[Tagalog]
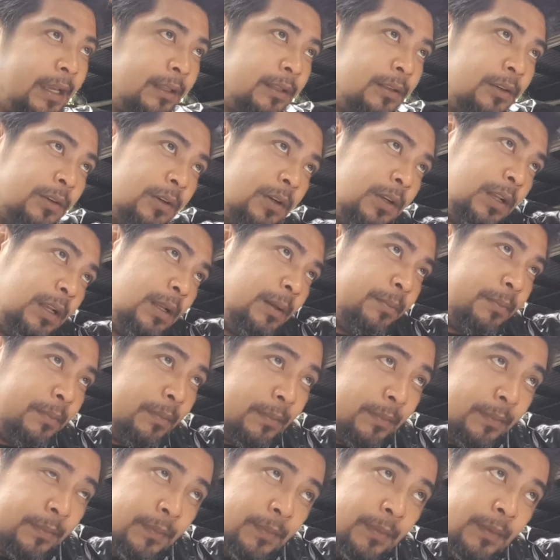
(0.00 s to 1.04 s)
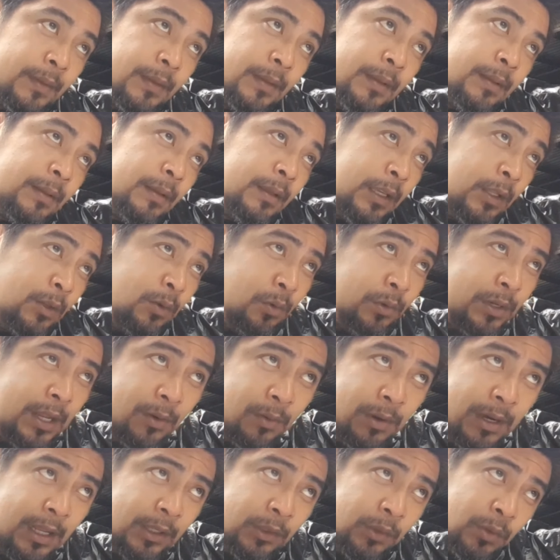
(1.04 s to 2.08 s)
idol, inuuna
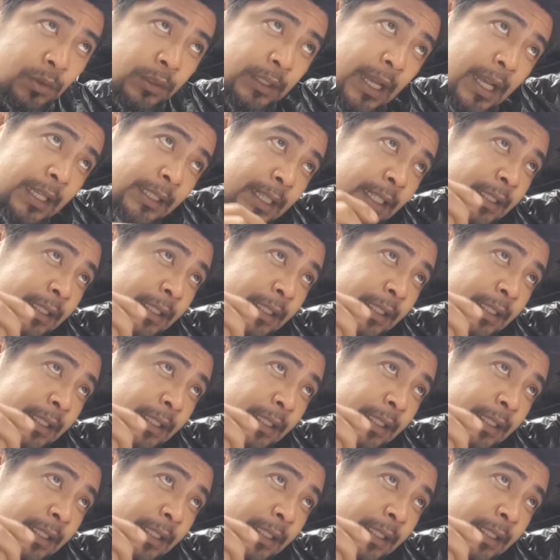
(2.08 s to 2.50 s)
ko lang itong taas